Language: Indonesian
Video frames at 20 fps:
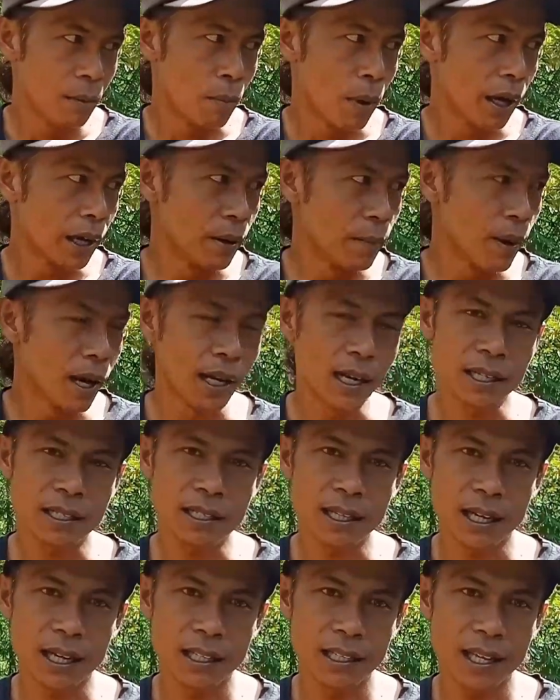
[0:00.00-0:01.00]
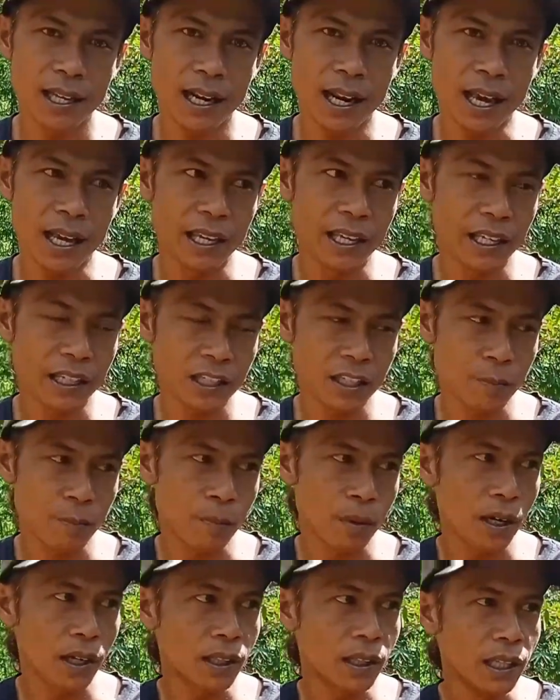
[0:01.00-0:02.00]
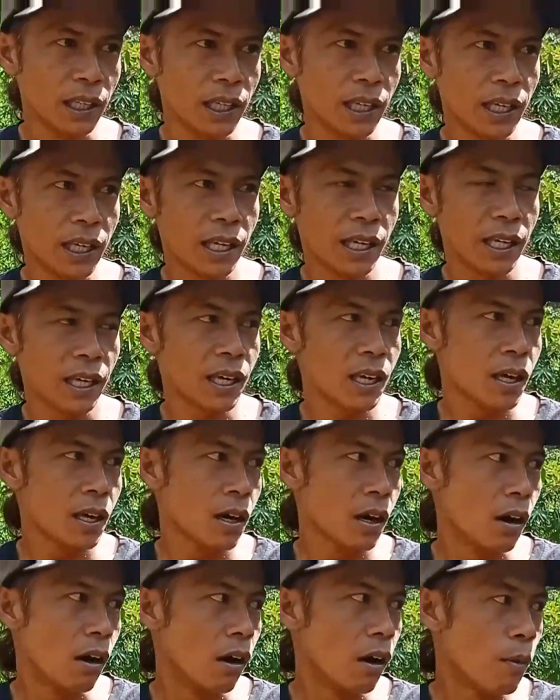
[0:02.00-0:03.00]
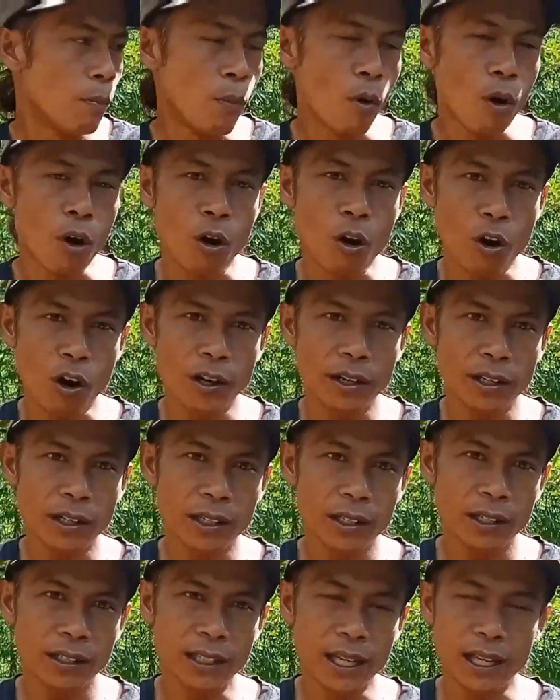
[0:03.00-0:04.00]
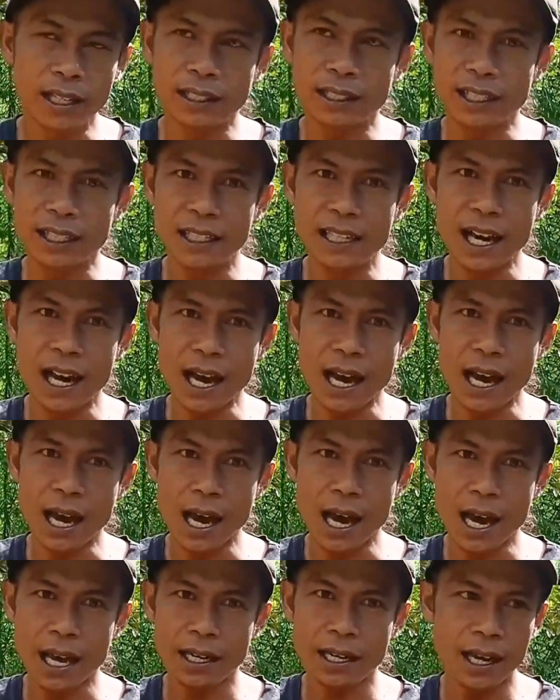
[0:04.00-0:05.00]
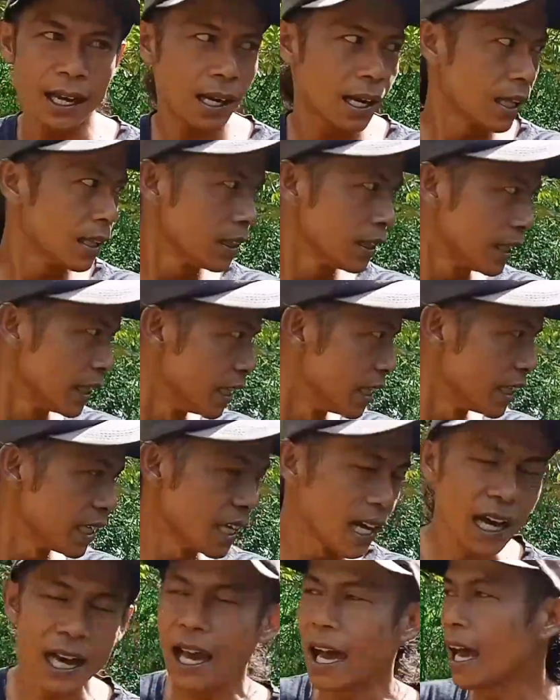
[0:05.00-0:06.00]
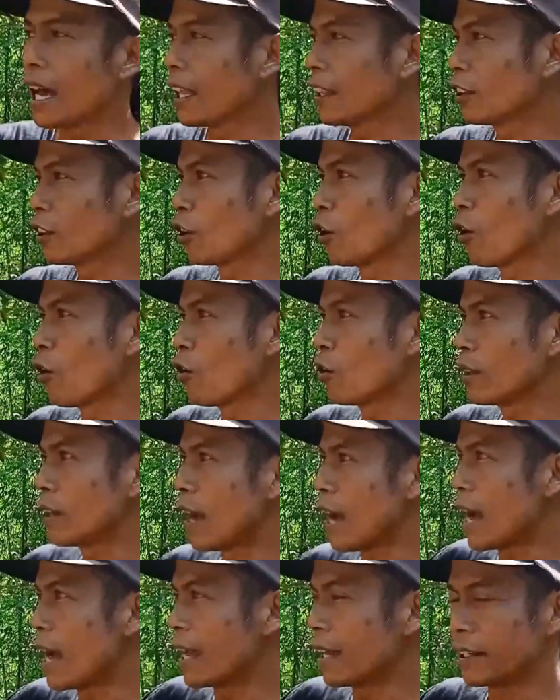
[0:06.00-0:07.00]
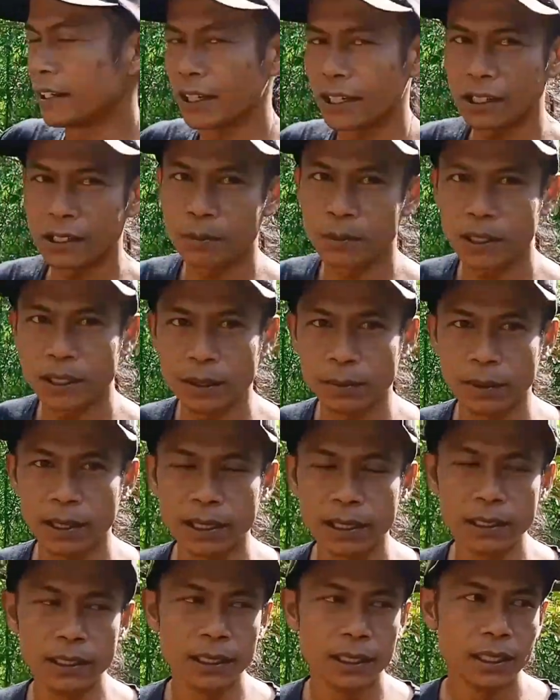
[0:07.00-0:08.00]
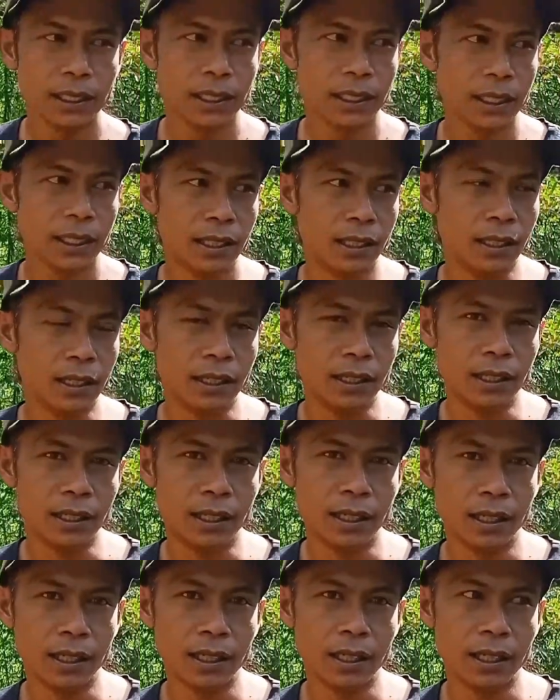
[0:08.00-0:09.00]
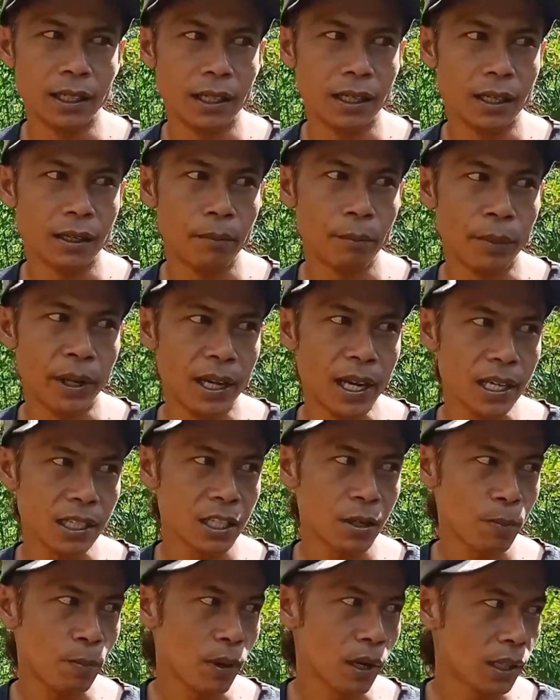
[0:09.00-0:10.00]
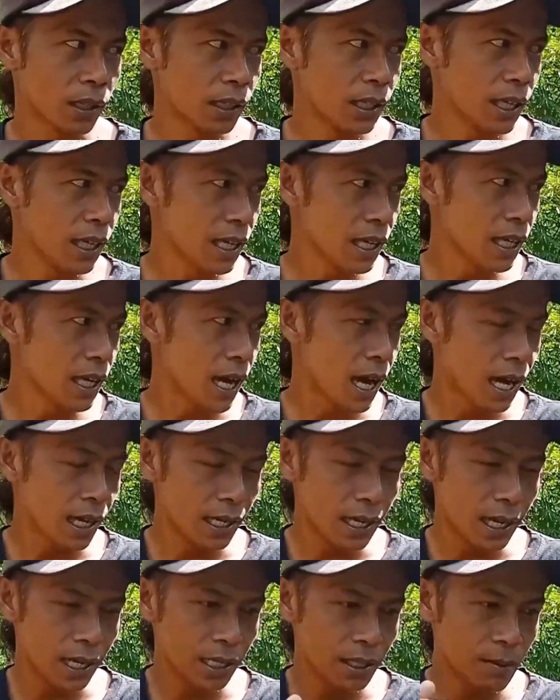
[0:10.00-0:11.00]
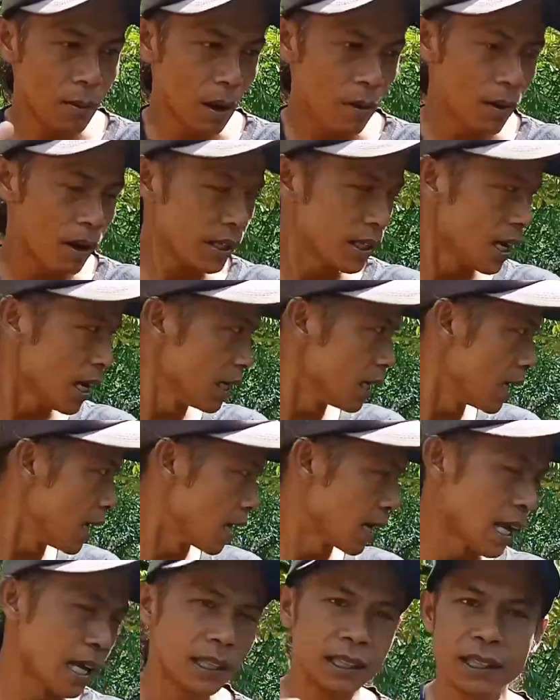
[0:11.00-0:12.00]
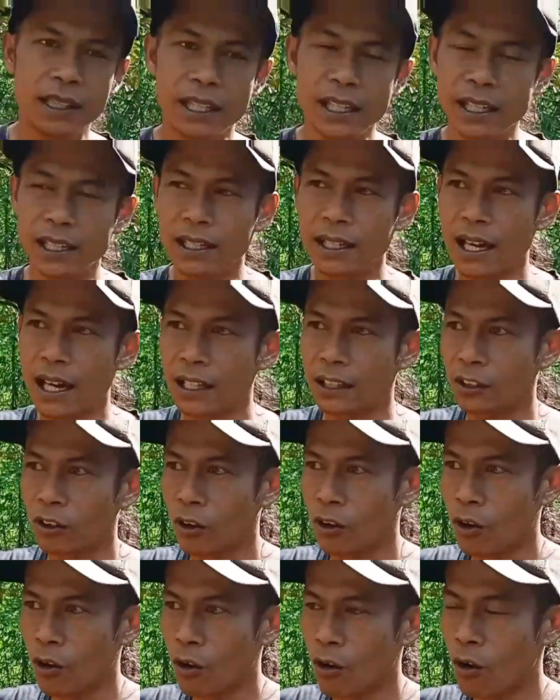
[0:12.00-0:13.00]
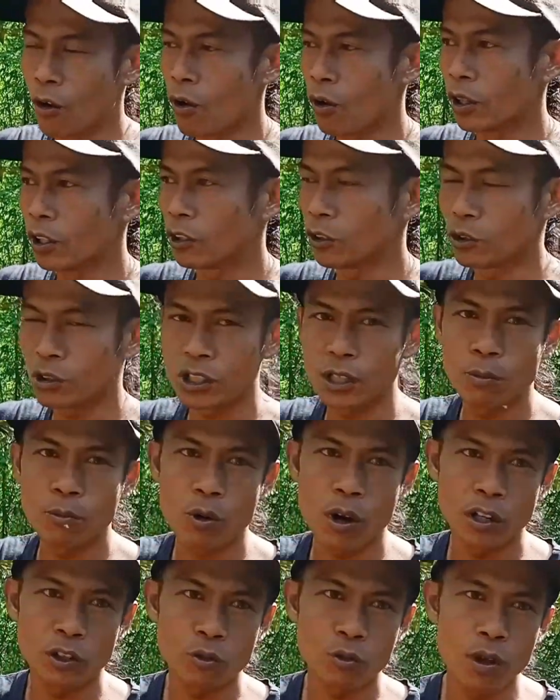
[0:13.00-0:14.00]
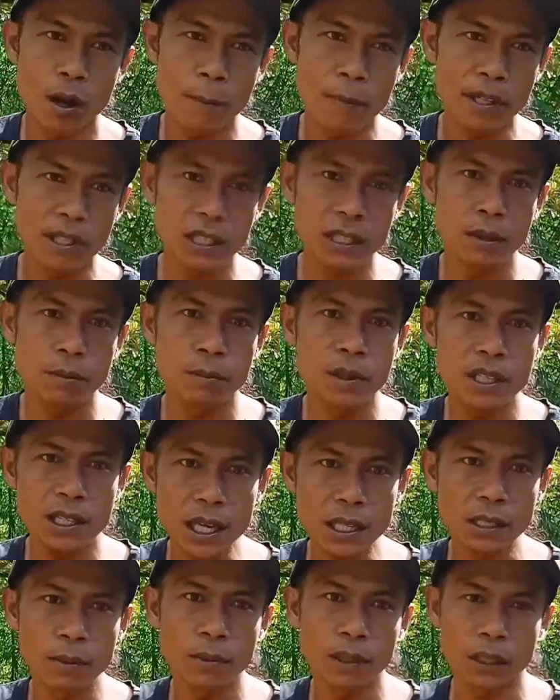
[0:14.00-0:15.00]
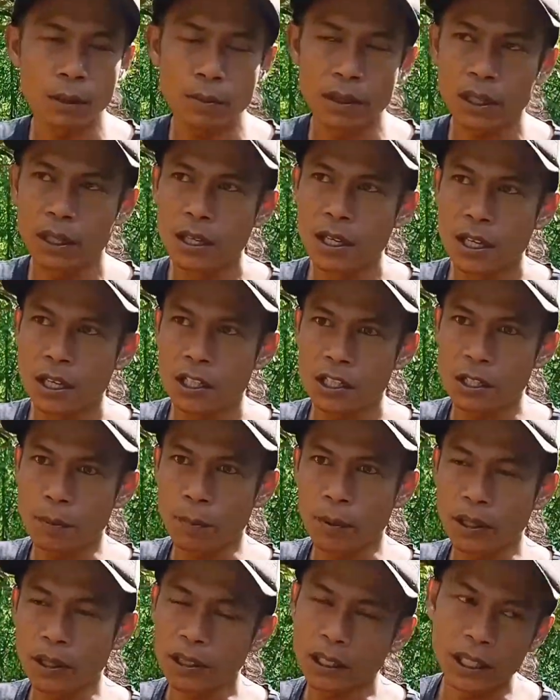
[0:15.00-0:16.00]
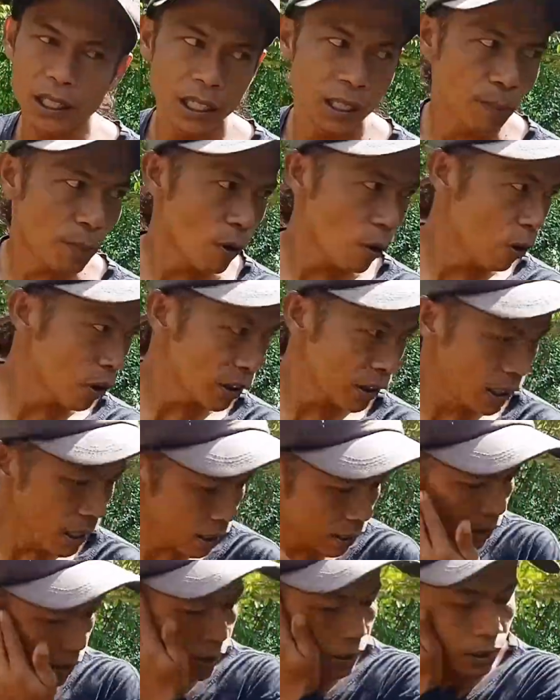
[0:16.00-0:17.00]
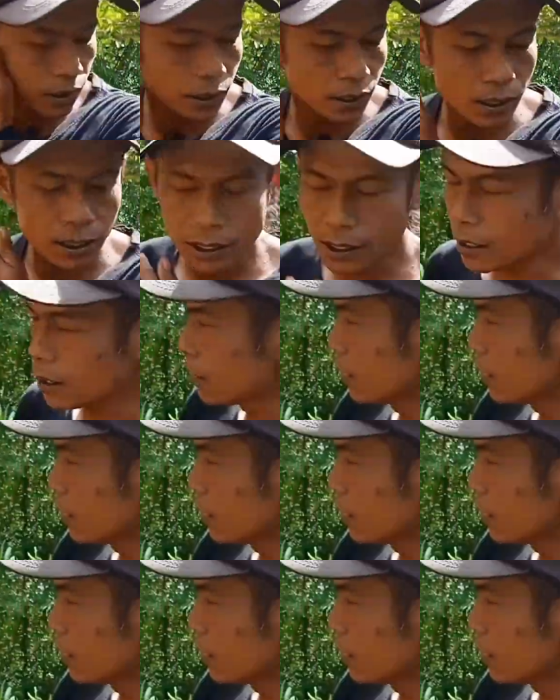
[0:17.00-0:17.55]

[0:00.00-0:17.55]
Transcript: bagaimana caranya naik seperti Oh pohon yang tidak ada rantingnya atau dahannya teman-teman eh, beda seperti ada di bawahnya ada ranting atau itu semua juga pasti bisa teman-teman seperti ini pohonnya eh,